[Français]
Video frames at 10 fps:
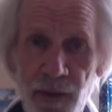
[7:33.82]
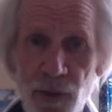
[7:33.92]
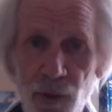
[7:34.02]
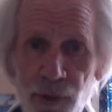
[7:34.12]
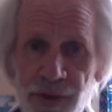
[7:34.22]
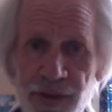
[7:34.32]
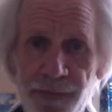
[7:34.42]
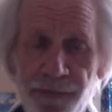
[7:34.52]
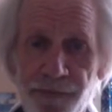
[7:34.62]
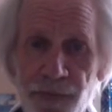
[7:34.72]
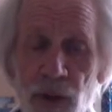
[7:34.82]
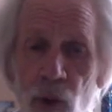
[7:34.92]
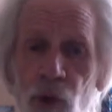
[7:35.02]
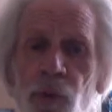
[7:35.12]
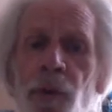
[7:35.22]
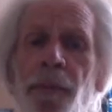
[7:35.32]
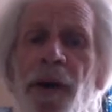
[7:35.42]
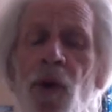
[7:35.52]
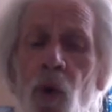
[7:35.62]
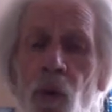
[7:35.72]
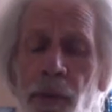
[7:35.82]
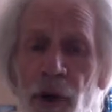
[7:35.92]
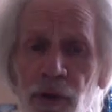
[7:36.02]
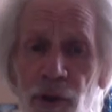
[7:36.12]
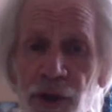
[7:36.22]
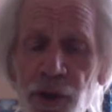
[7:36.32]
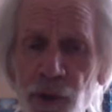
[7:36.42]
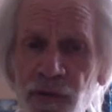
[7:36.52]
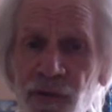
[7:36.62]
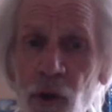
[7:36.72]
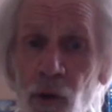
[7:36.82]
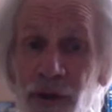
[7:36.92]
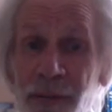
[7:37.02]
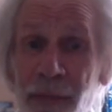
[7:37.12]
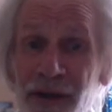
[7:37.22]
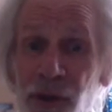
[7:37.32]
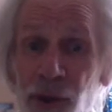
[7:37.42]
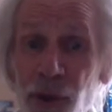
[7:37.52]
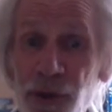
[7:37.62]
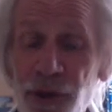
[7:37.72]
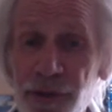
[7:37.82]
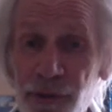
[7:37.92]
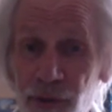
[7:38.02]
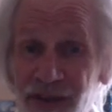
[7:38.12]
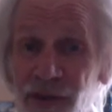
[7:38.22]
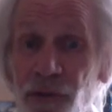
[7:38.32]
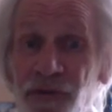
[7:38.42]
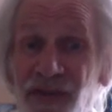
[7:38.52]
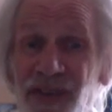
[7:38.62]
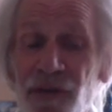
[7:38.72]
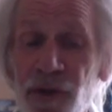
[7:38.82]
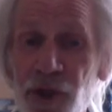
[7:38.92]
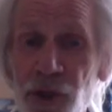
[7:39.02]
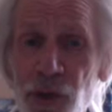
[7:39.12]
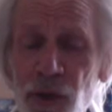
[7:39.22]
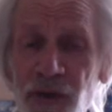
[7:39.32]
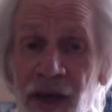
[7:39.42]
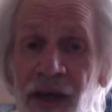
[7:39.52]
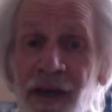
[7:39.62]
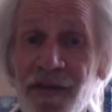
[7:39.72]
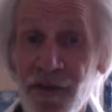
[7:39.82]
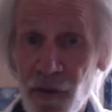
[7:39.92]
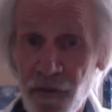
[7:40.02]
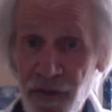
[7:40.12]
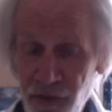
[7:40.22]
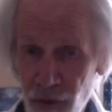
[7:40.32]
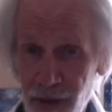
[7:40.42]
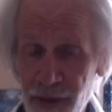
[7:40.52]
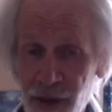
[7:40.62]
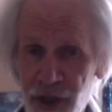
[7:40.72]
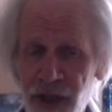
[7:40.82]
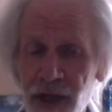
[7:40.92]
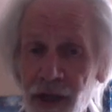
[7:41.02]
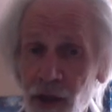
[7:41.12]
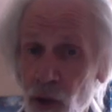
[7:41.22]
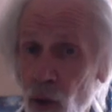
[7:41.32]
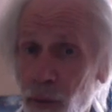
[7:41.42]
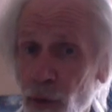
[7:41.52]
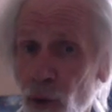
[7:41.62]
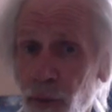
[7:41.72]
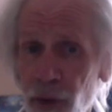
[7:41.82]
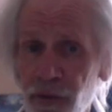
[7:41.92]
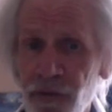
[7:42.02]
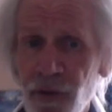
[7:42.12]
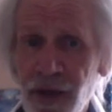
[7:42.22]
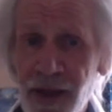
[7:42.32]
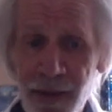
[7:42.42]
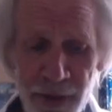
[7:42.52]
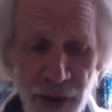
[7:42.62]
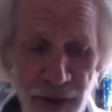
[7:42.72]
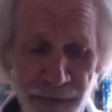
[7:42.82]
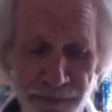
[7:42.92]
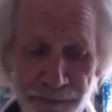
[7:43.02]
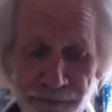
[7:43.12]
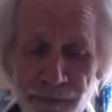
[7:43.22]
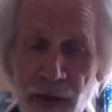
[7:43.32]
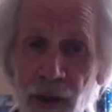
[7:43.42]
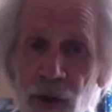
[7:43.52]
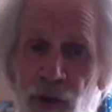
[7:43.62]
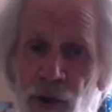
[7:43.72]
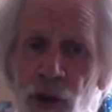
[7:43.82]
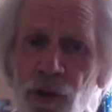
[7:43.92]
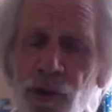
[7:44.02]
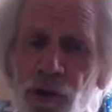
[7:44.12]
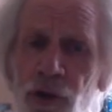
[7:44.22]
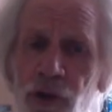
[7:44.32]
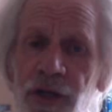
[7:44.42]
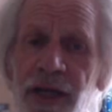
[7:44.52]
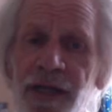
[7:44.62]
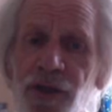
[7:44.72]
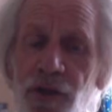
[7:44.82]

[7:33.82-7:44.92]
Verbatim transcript: l'outil. On ne peut pas comprendre les choses tant qu'on n'est pas dedans. Donc c'est en vivant les choses, c'est en vivant la magie qu'on peut comprendre ce qu'est la magie. Dans notre langage